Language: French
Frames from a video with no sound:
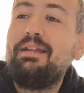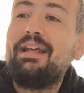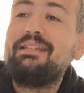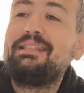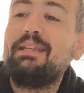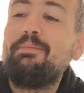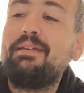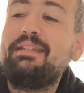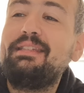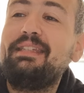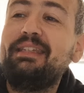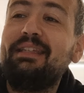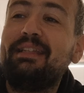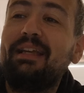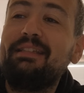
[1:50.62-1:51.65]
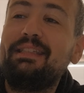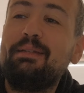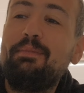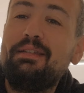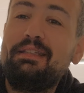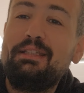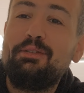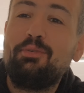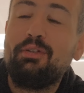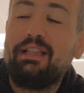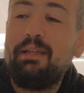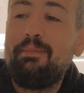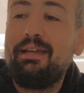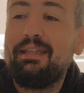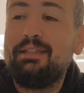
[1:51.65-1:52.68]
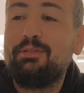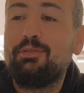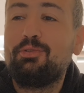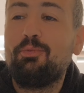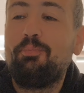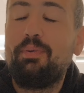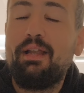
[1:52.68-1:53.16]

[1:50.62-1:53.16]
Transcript: mais là, c'est Messi. Là, c'est Messi. Donc, les mecs, qui se sont